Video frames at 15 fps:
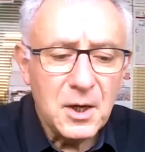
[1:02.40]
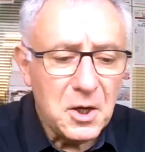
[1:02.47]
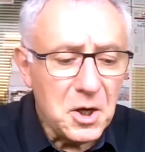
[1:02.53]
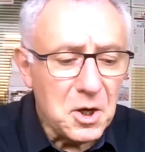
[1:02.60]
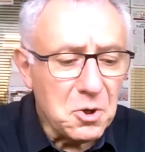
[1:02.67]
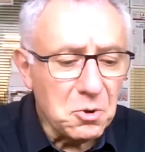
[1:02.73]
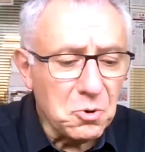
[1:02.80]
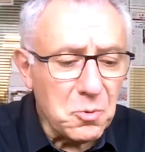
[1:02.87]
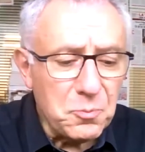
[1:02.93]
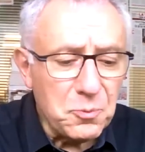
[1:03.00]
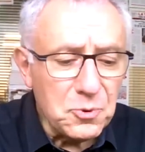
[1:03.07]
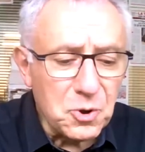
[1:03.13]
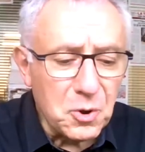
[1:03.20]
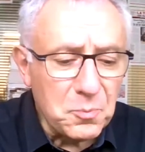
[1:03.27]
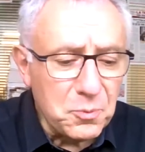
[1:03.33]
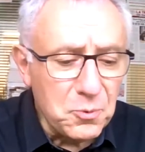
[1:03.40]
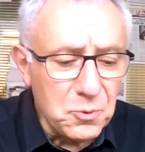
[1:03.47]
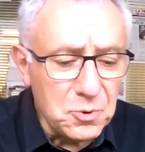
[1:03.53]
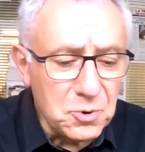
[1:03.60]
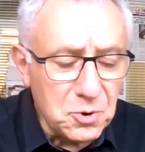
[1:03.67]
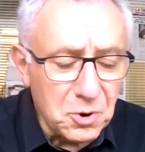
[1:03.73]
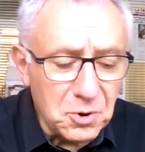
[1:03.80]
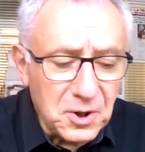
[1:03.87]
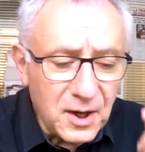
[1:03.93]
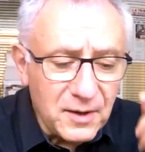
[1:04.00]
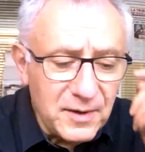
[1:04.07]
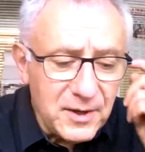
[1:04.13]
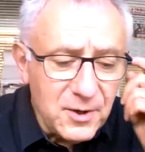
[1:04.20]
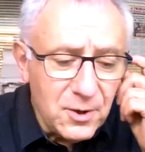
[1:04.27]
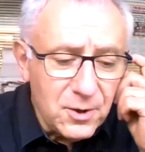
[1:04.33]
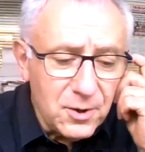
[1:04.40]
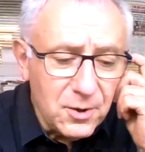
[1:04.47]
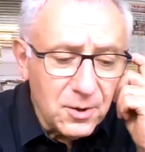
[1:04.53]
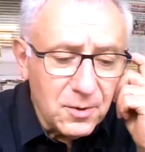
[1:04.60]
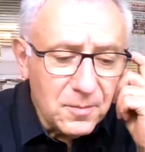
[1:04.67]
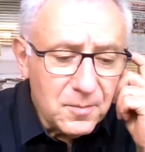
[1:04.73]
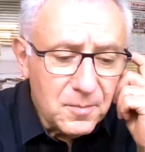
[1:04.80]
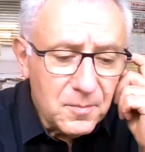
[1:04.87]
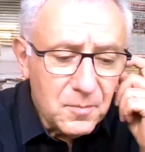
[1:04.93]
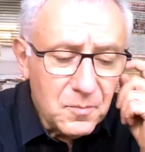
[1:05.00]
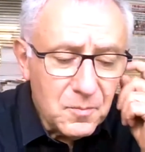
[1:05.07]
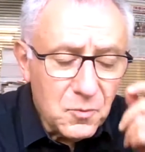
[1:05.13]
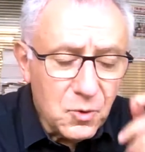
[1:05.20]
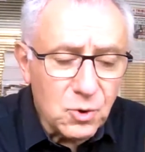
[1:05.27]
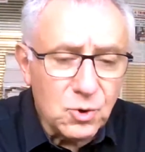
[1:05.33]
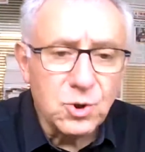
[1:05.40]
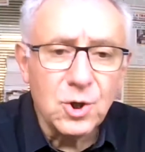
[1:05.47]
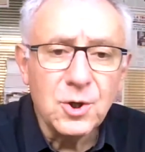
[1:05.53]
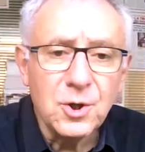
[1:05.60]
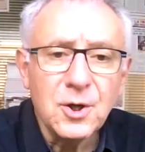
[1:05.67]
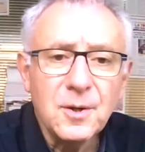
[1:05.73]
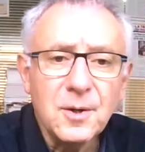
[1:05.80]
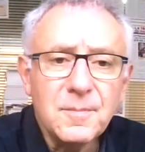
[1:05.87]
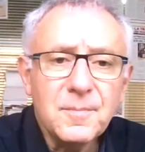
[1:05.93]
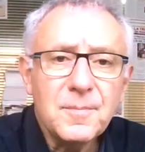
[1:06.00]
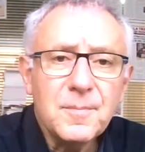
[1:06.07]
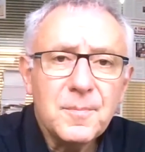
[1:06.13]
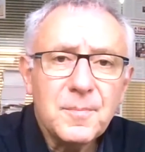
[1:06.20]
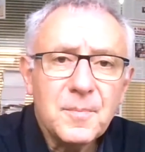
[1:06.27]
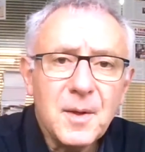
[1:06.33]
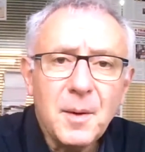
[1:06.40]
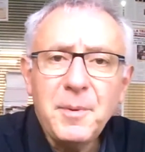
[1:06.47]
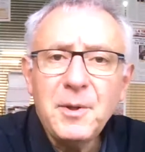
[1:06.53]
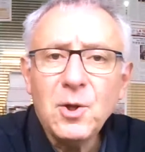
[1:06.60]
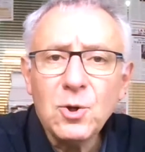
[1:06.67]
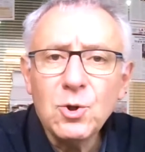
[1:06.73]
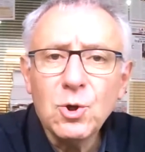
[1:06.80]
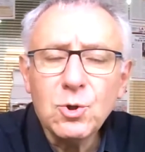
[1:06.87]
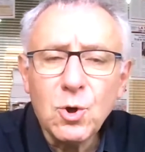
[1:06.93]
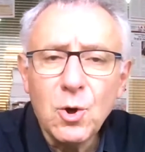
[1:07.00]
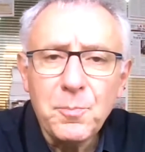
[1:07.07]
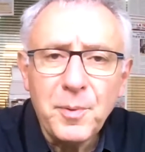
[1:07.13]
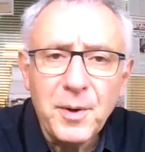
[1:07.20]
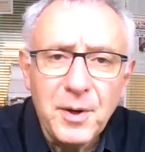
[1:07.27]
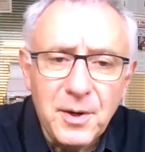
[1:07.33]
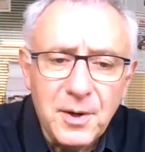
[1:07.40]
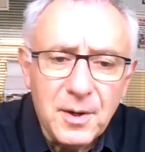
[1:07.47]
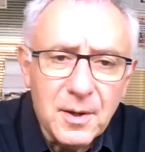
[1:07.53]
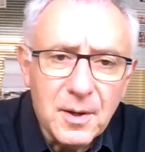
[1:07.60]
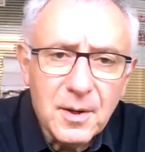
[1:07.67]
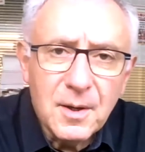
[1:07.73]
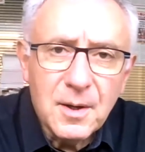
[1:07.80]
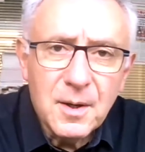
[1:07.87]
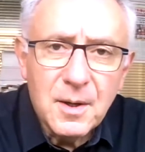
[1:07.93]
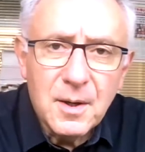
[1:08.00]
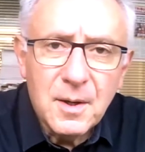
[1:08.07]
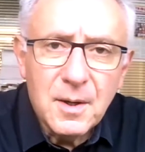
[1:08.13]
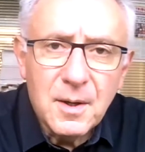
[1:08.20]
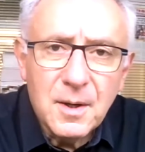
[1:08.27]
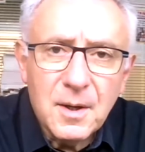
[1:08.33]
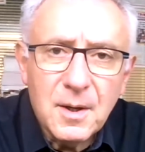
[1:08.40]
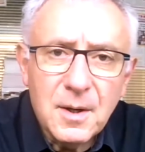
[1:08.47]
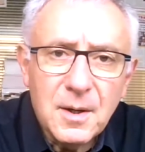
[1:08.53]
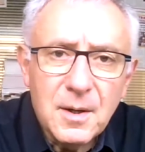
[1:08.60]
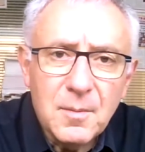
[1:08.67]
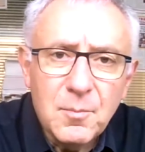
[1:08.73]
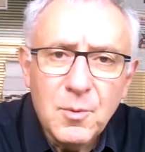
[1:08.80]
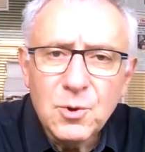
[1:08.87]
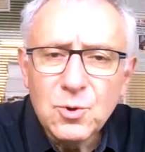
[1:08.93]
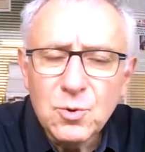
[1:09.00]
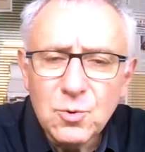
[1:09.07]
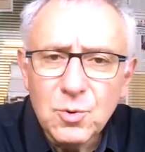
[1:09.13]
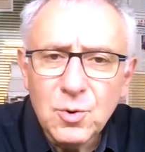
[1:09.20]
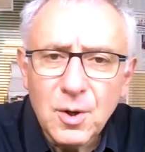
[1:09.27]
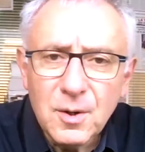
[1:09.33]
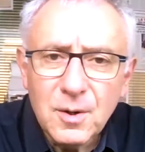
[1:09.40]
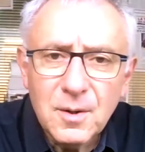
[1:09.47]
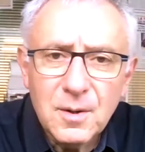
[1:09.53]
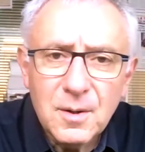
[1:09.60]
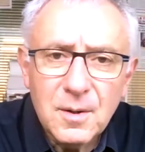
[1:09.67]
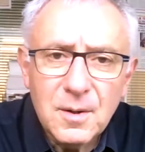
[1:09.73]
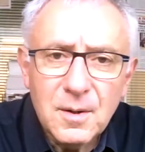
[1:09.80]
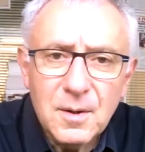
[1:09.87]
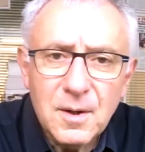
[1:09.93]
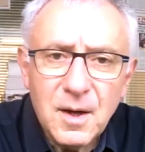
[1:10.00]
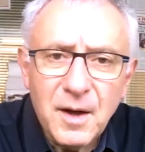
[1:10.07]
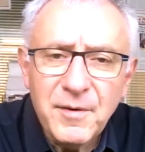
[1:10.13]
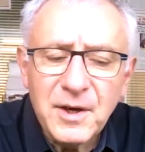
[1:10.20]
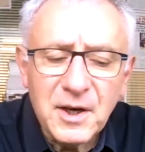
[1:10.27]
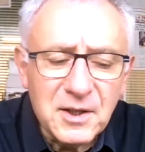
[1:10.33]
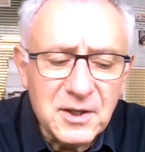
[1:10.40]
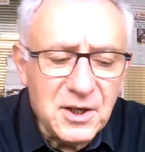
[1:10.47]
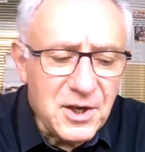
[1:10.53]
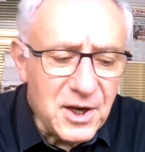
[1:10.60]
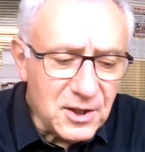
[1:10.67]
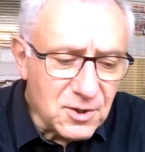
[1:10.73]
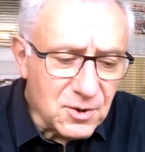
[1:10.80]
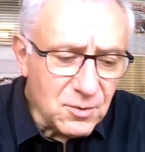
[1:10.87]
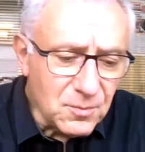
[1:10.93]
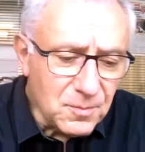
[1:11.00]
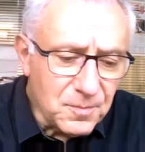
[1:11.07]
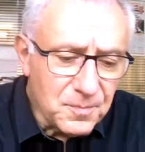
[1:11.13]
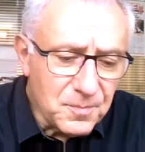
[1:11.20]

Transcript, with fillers: et que de plus en plus de travailleurs, de jeunes, d'habitants de notre pays mesurent avec indignation.